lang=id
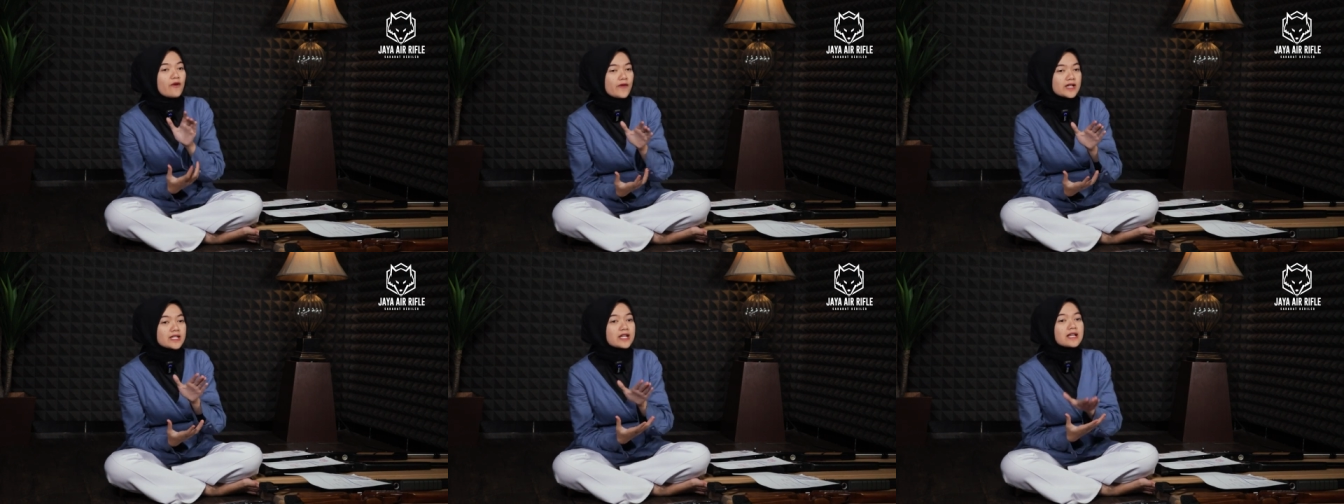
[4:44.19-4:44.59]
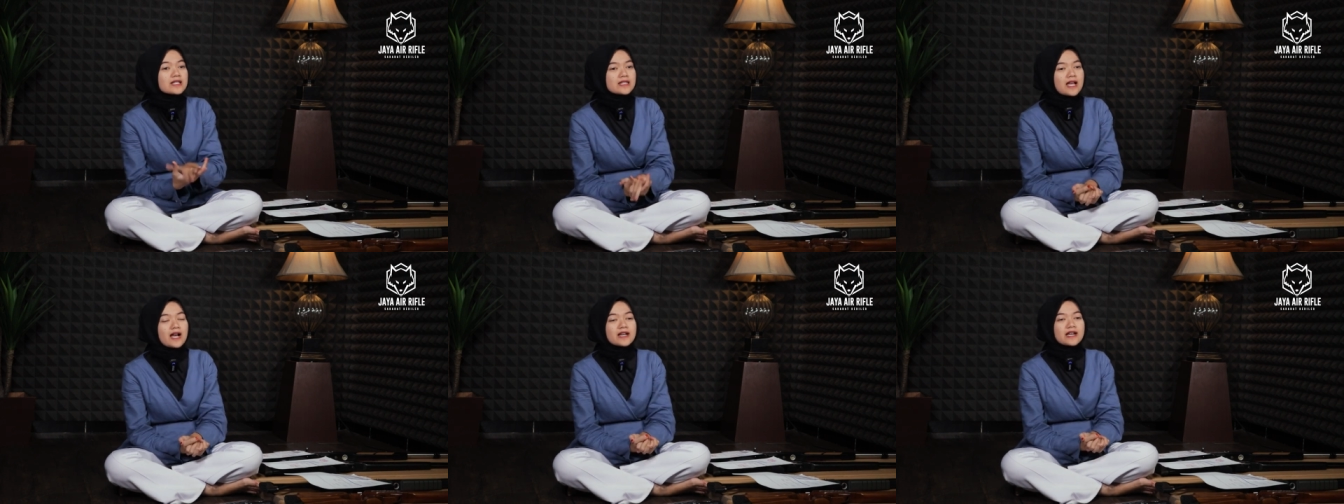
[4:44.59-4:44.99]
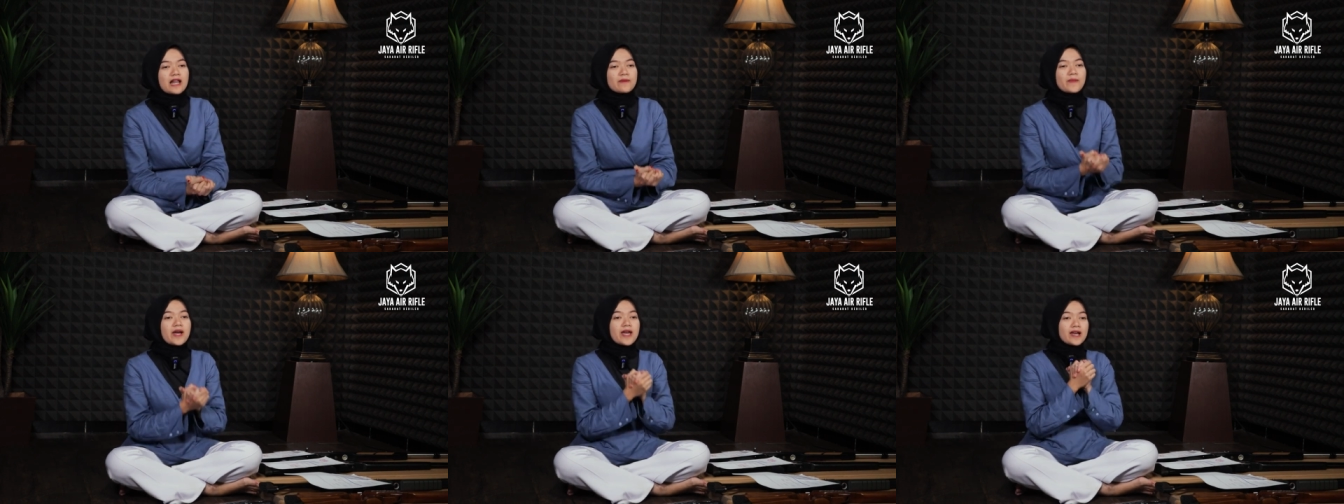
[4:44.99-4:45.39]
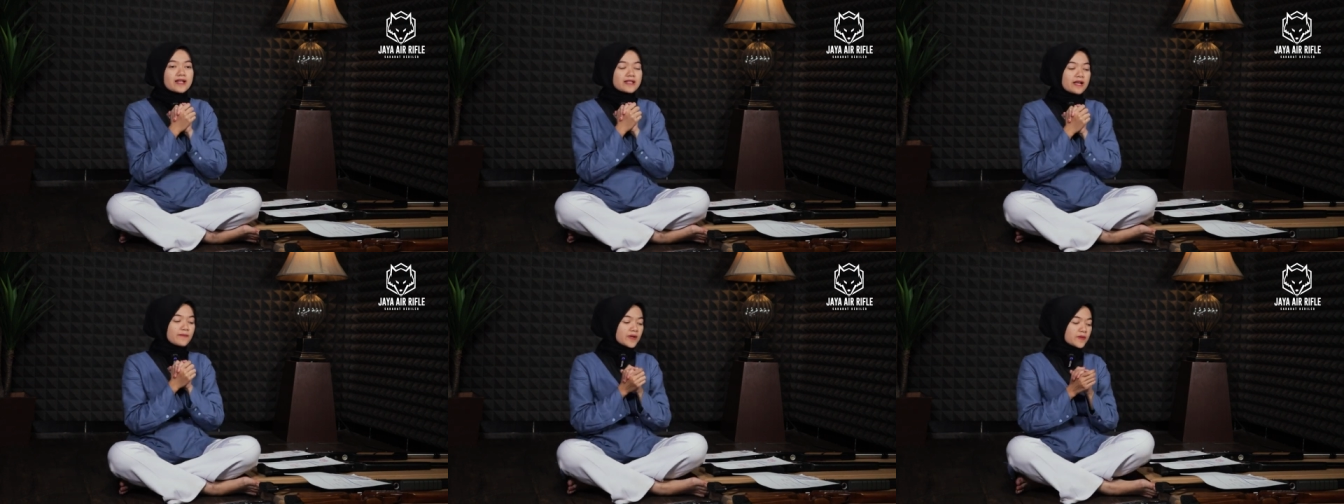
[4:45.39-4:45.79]
awet dan tahan lama
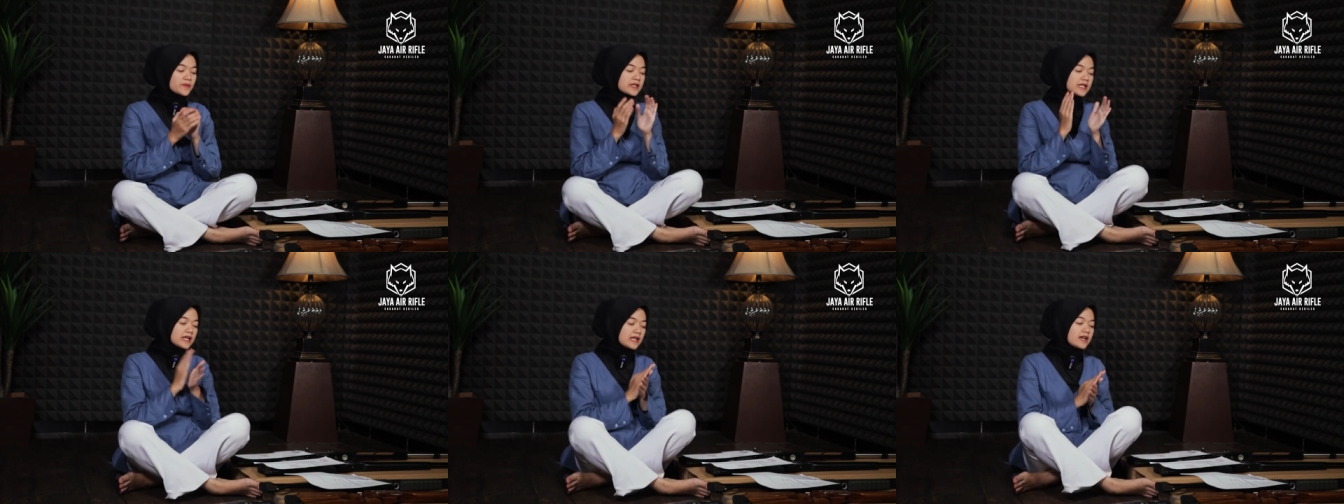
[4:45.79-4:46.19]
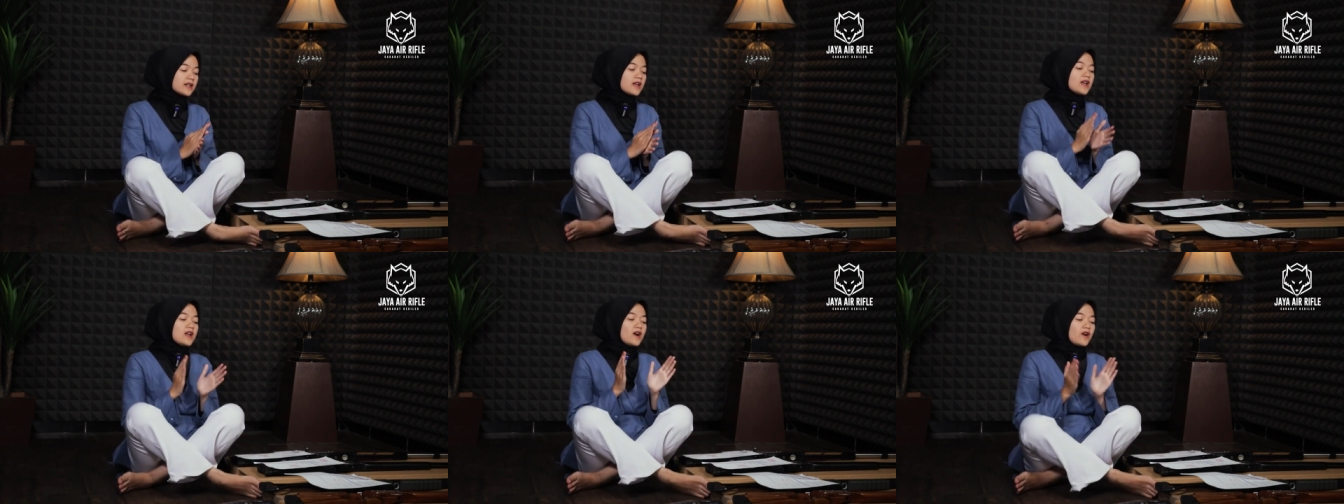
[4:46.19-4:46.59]
ya sahabat bediler.